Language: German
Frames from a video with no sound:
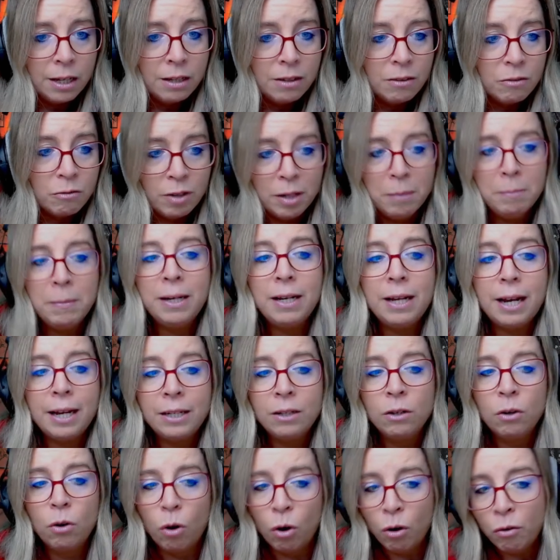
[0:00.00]
Wenn man
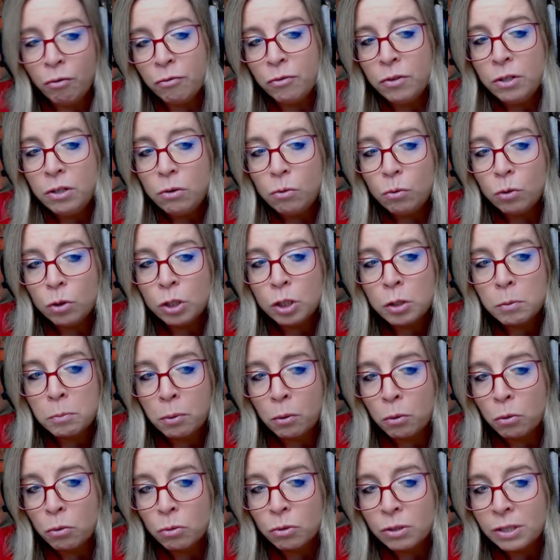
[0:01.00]
eine offene und
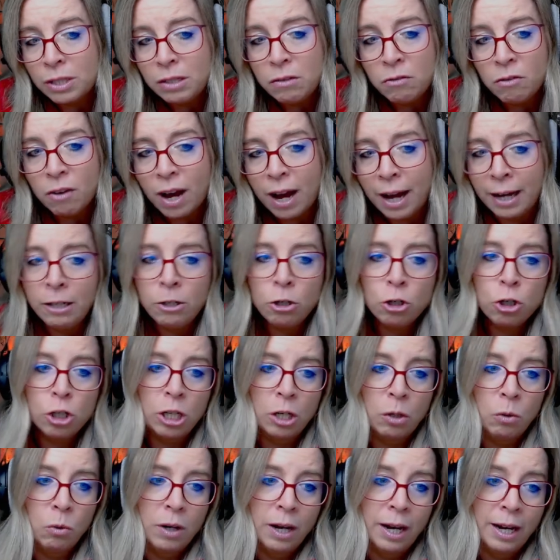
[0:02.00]
produktive
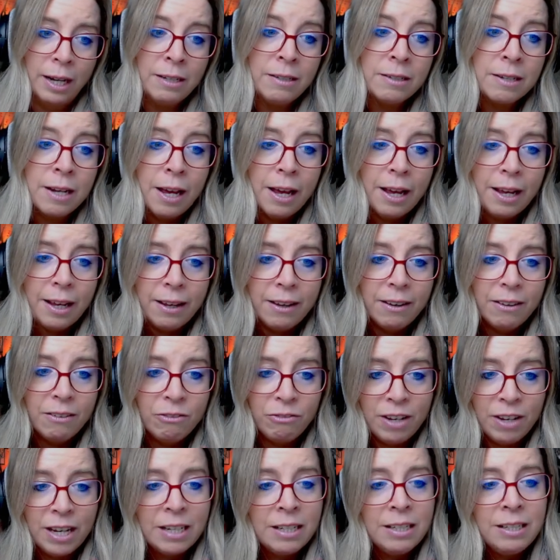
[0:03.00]
Einstellung hat,
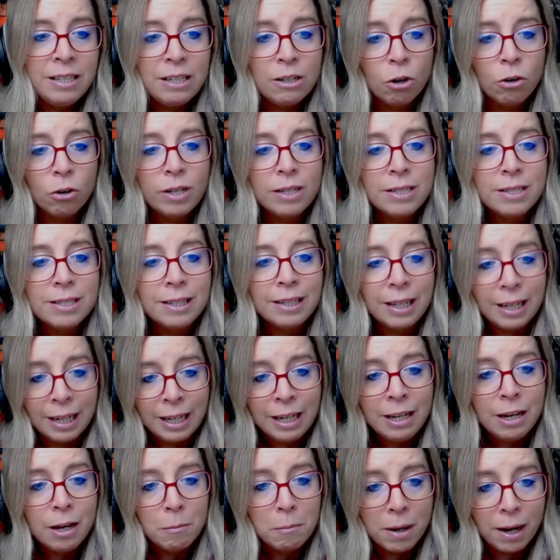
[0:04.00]
werden die Leute
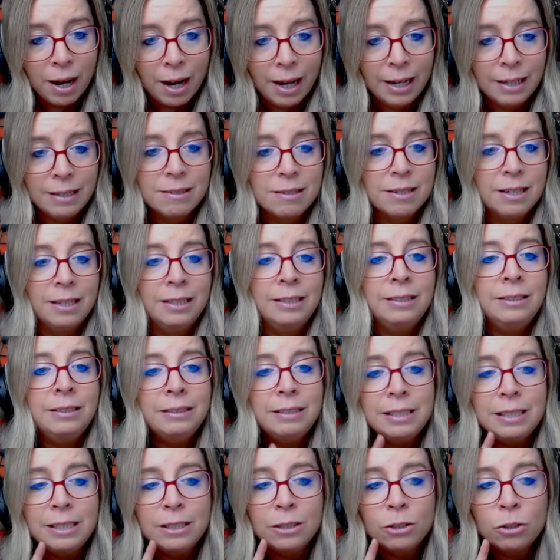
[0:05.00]
eher bereit
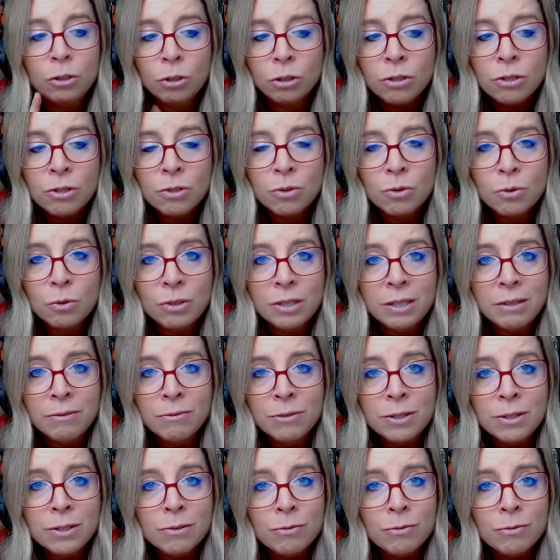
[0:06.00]
sein, dir konstruktives